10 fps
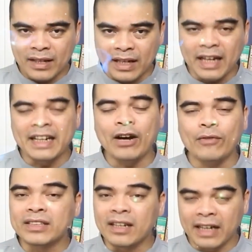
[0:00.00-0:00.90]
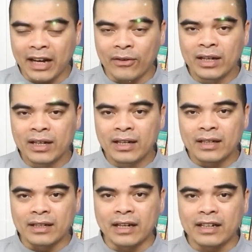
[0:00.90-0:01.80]
ngày nào và giờ nào
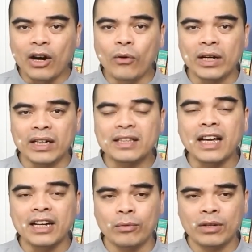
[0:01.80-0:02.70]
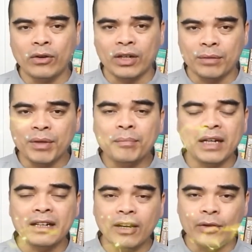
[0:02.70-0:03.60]
để cầu được cái tài lộc, cầu được cái may
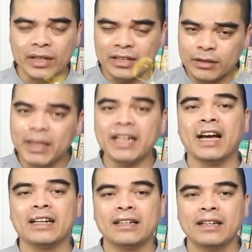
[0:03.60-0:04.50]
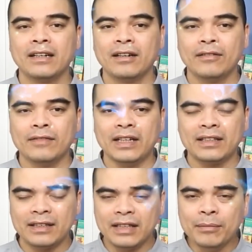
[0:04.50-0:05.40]
mắn, cầu được cái sự bình an và
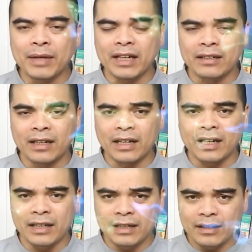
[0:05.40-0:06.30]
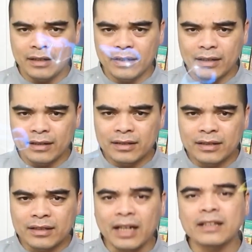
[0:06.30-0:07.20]
tìm lại được cái
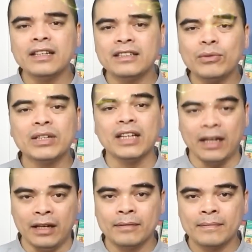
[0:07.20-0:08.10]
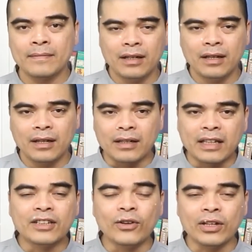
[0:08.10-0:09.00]
sự thanh tịnh trong cơ thể
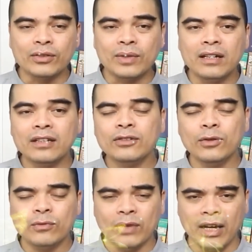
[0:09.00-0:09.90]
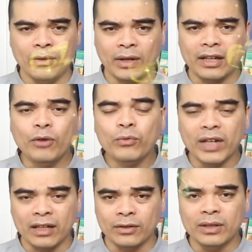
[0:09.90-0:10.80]
để từ đó chúng ta ứng dụng vào cái công
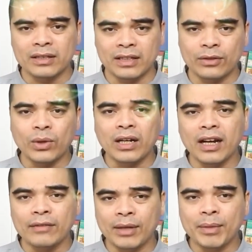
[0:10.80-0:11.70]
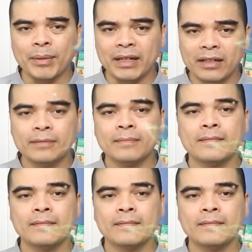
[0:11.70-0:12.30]
việc nó được gì thuận lợi và may mắn hơn